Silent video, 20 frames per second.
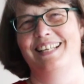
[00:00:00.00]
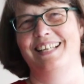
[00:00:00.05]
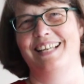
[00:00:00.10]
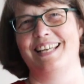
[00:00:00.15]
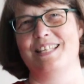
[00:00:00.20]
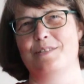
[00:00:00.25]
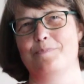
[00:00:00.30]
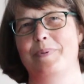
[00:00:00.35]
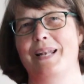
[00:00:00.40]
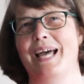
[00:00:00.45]

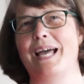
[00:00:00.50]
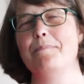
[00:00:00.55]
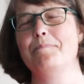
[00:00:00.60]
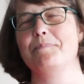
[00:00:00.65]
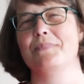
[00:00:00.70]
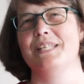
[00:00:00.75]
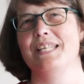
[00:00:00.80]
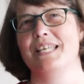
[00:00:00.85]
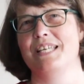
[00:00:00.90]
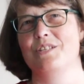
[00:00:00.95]
Es
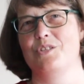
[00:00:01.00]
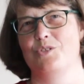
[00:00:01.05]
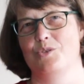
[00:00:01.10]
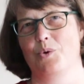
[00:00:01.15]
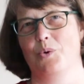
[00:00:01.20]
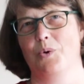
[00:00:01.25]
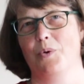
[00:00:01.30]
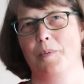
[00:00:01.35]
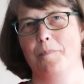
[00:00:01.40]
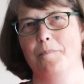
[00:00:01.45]
bleibt nicht
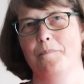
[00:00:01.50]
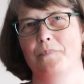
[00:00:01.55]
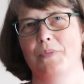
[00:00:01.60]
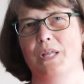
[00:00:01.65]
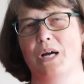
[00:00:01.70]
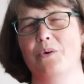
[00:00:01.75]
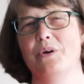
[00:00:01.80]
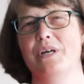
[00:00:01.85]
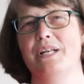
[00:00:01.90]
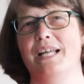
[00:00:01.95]
so,
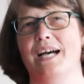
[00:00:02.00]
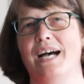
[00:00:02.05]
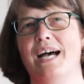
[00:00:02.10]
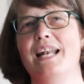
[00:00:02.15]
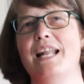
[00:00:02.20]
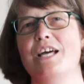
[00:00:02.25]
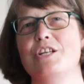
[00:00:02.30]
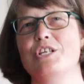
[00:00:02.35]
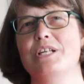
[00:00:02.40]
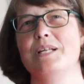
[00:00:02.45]
auch in der
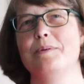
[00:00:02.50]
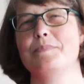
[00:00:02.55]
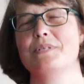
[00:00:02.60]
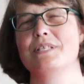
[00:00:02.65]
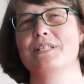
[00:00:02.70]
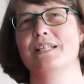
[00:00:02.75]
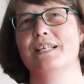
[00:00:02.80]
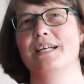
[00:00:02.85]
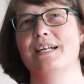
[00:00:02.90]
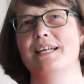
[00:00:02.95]

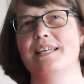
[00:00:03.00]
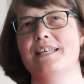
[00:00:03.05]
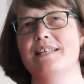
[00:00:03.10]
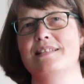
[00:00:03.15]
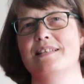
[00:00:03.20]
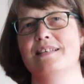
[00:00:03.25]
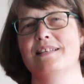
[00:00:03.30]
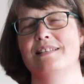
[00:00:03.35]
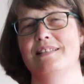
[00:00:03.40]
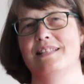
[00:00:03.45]
allerschlimmsten
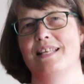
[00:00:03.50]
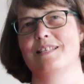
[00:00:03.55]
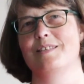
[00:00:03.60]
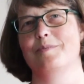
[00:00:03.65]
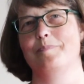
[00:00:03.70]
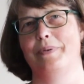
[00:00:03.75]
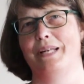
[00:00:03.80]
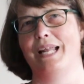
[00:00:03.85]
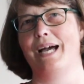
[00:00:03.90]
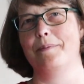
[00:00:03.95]
Krise, das
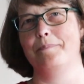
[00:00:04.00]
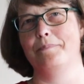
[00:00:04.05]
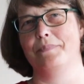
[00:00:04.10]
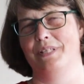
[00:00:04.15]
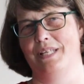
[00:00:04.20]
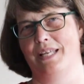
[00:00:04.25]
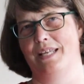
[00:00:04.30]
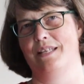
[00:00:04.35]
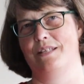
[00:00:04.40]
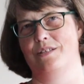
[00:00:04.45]
bleibt
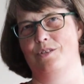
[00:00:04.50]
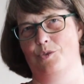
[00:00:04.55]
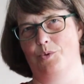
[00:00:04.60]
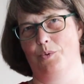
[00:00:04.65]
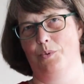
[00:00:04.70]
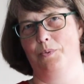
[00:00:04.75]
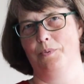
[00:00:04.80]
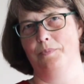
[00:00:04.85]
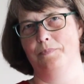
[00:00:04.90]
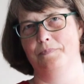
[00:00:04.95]
nicht
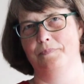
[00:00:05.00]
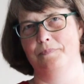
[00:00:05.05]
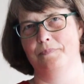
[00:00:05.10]
so.